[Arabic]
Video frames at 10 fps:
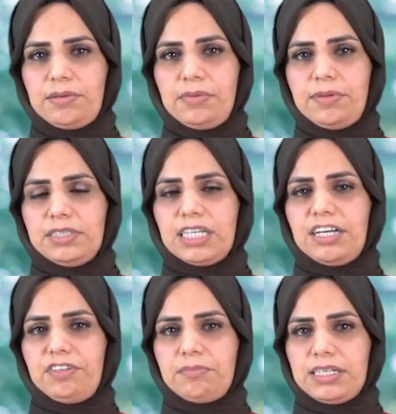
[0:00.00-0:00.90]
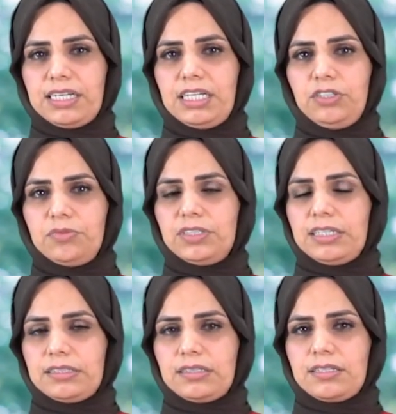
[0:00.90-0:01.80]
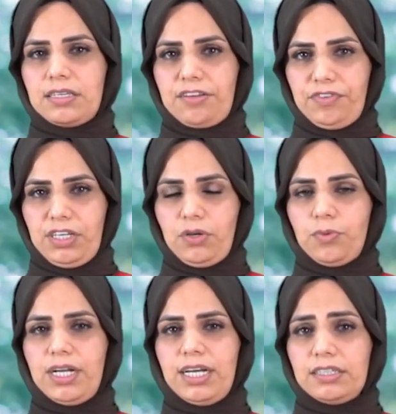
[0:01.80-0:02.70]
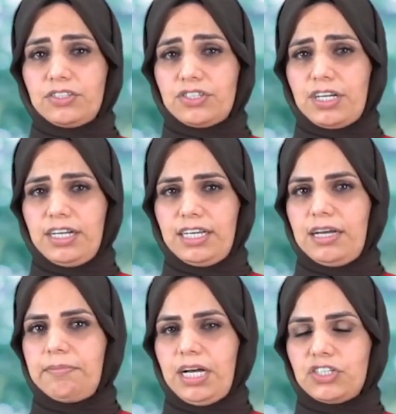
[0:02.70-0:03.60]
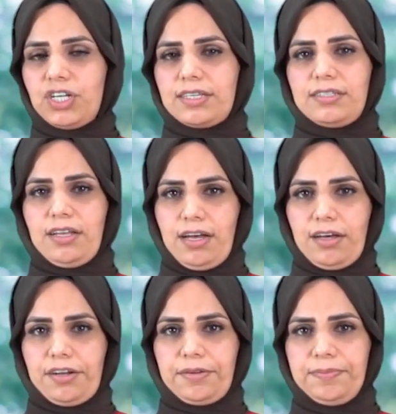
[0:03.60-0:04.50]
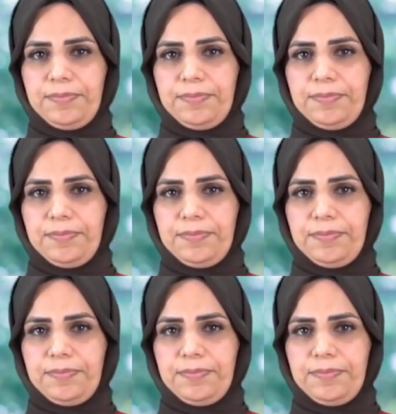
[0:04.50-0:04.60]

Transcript: كمامتك في مكان يمكن أن تتسخ فيه ولا تتشاركها مع شخص آخر